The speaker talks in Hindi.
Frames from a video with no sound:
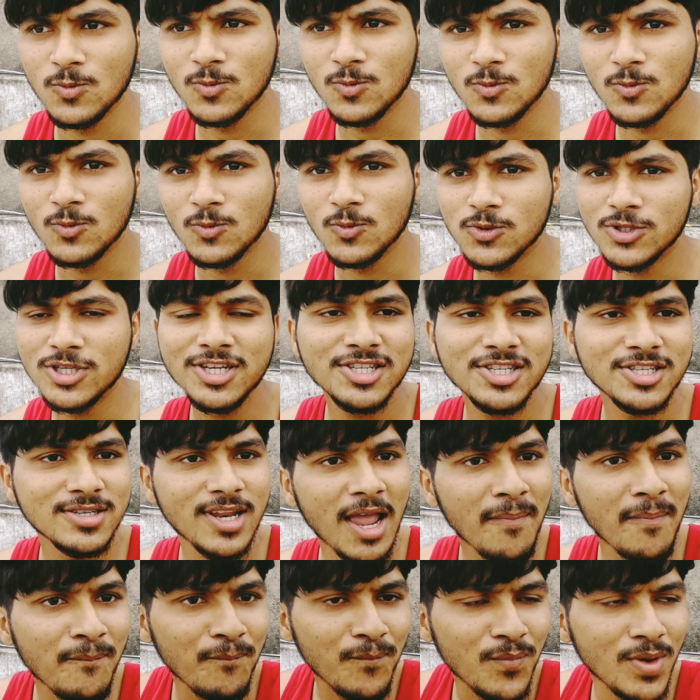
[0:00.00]
उसी
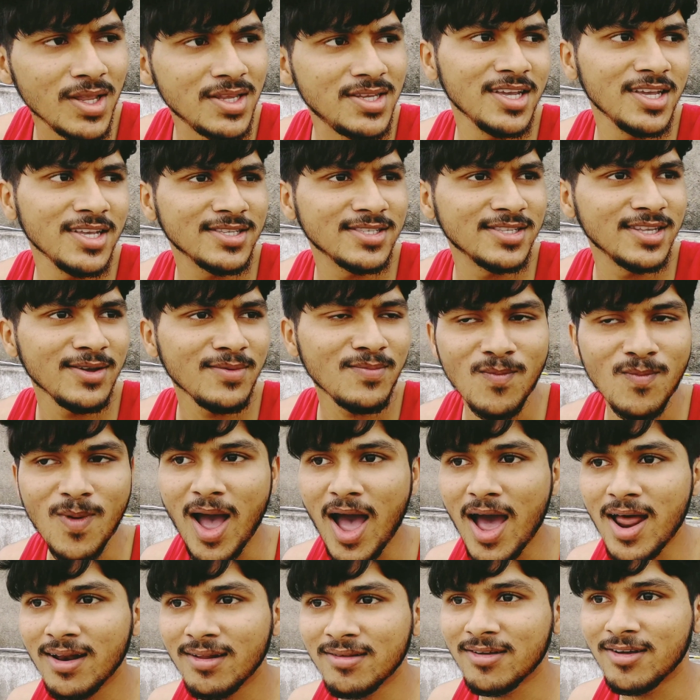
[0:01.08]
टाइम पीछे से
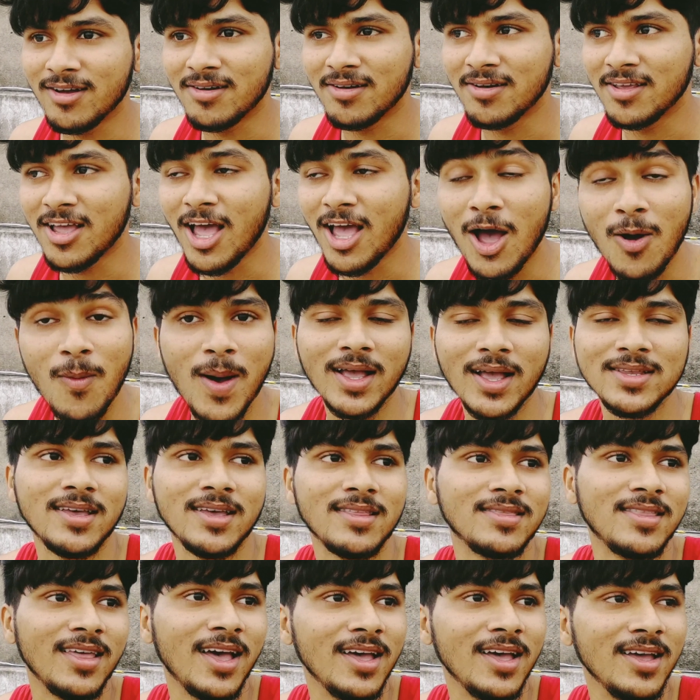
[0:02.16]
मार करने का आवाज़
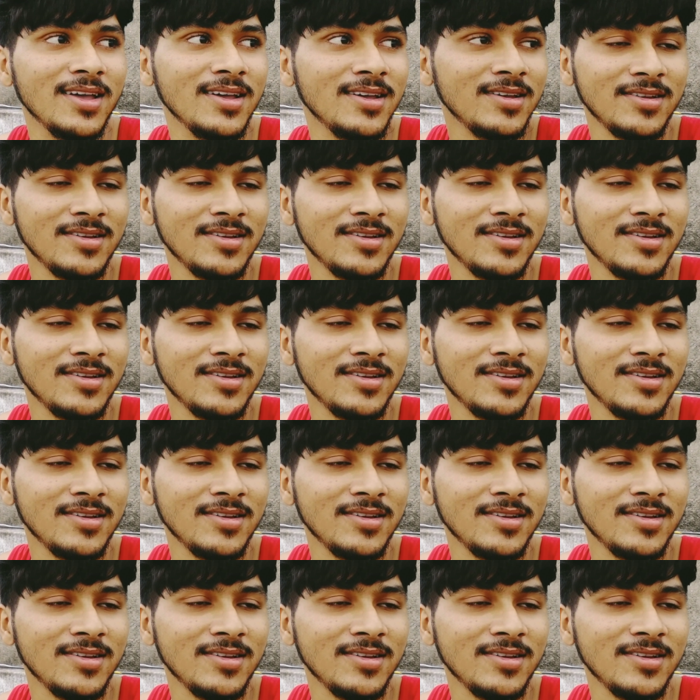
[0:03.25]
आता है